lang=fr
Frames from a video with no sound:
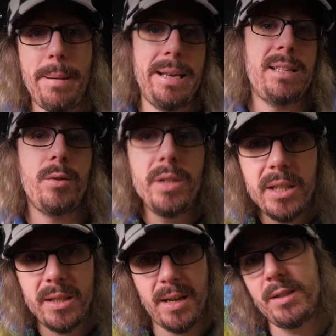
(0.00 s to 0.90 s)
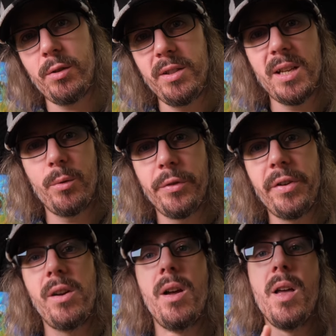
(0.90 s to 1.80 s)
Panasonic a sorti sa
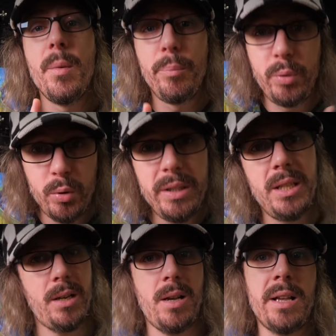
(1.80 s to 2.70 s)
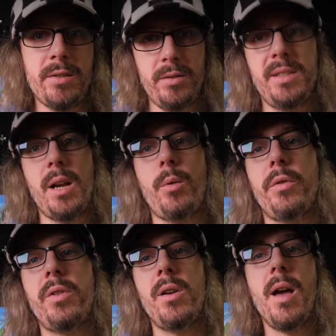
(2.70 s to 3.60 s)
console. Pioneer a sorti sa
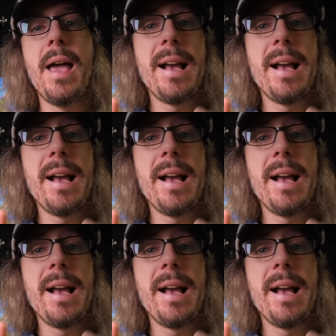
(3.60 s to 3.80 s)
console.